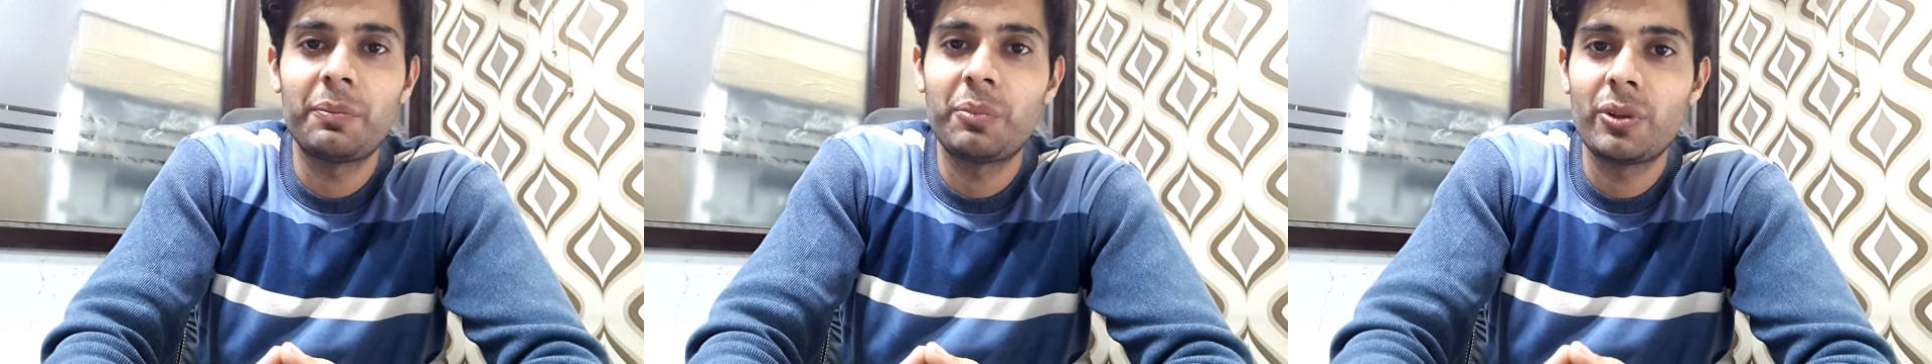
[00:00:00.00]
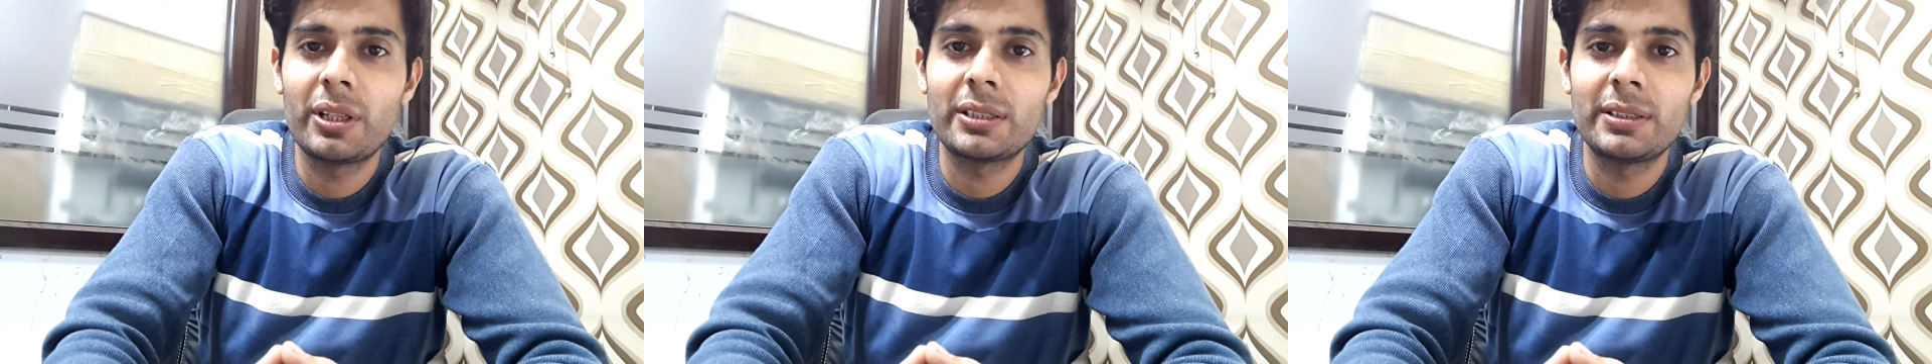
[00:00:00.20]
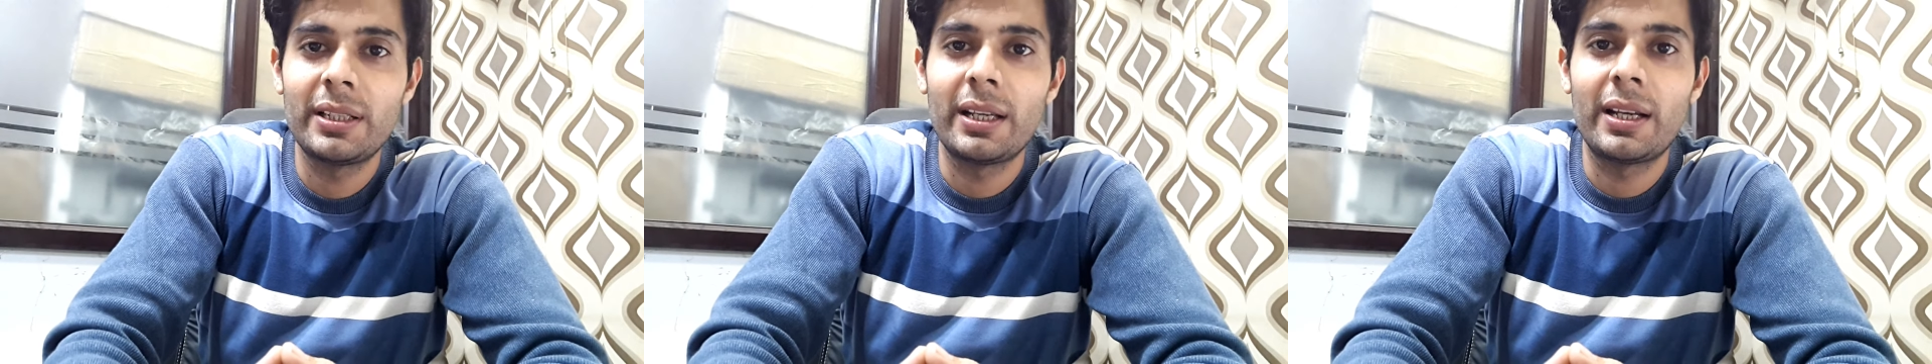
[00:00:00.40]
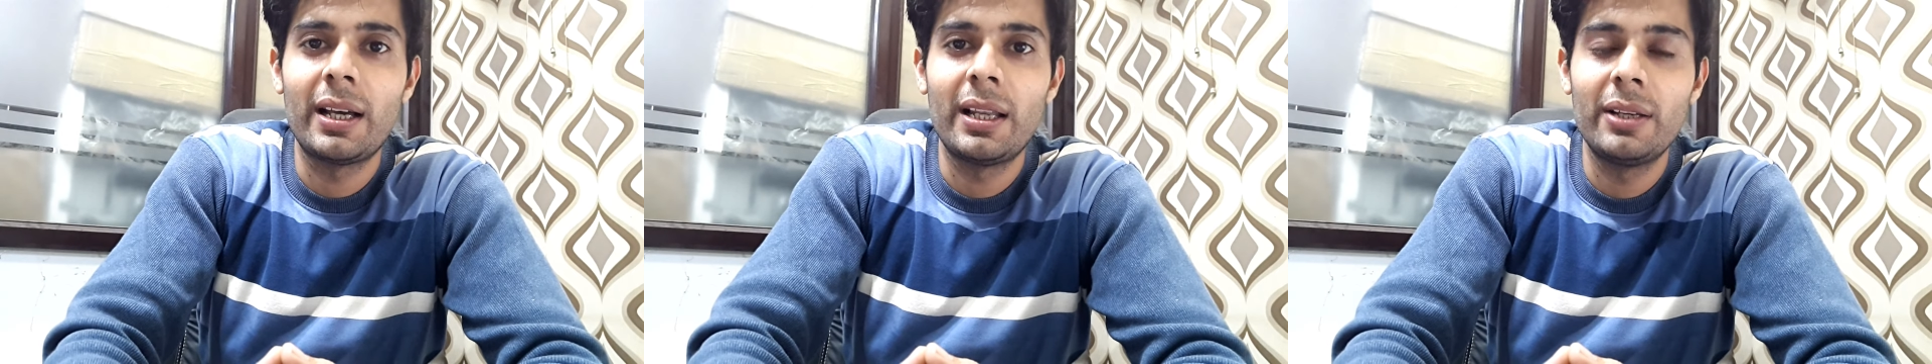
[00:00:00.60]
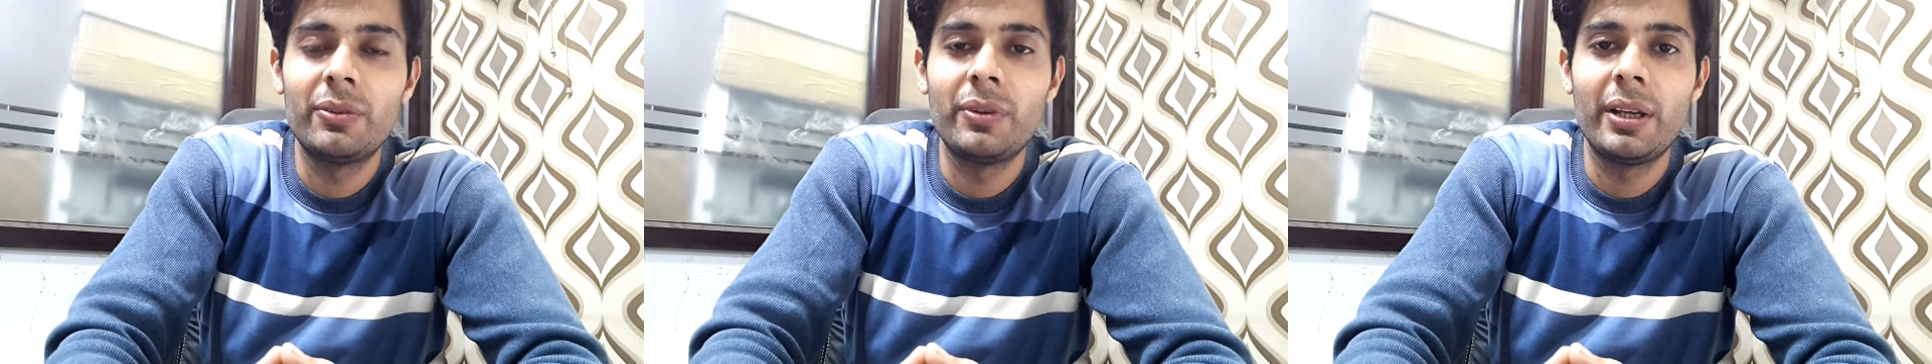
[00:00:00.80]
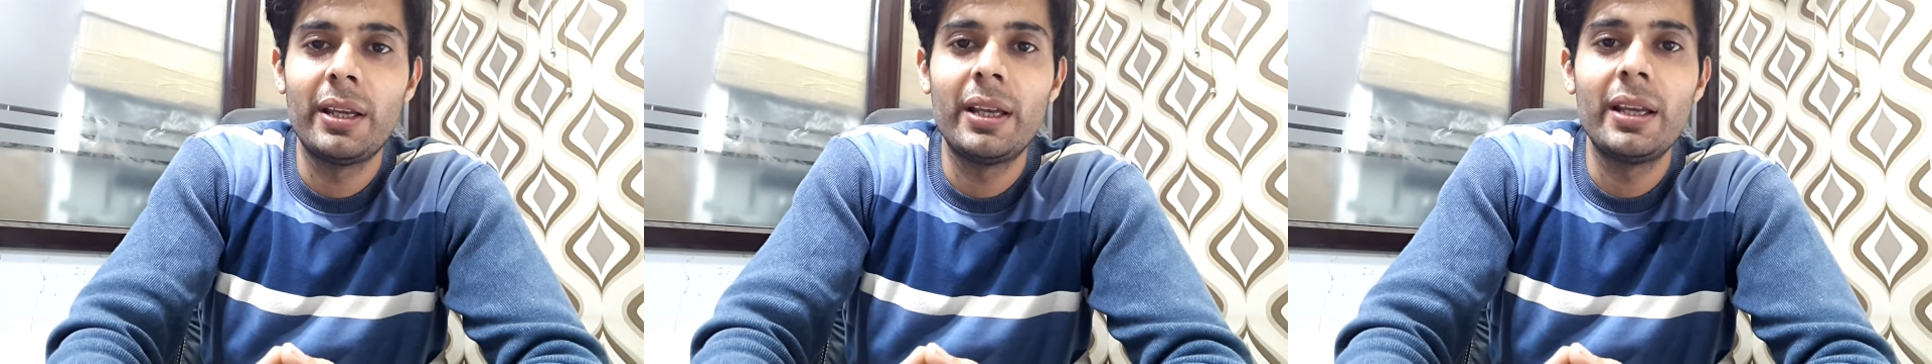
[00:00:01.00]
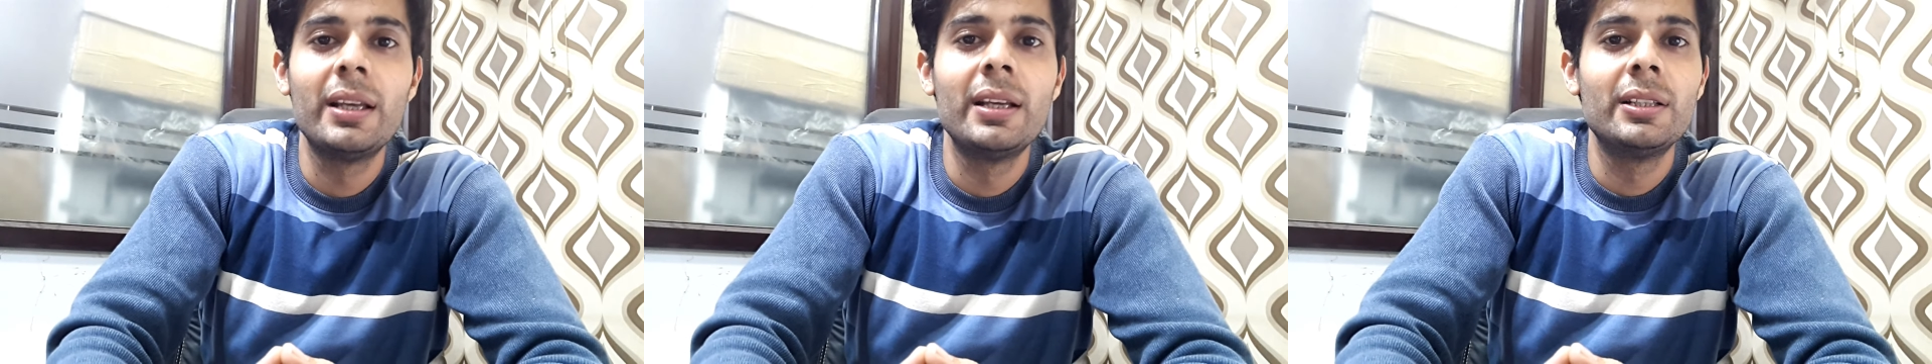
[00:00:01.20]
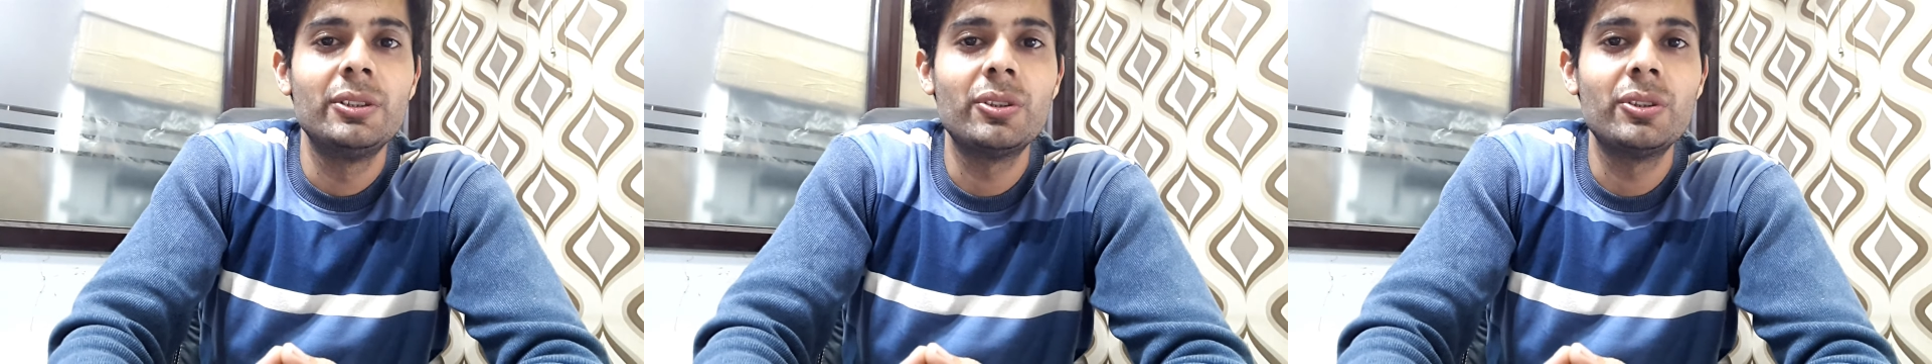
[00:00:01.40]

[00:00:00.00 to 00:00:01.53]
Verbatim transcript: के प्रोडक्ट्स निकाले हुए हैं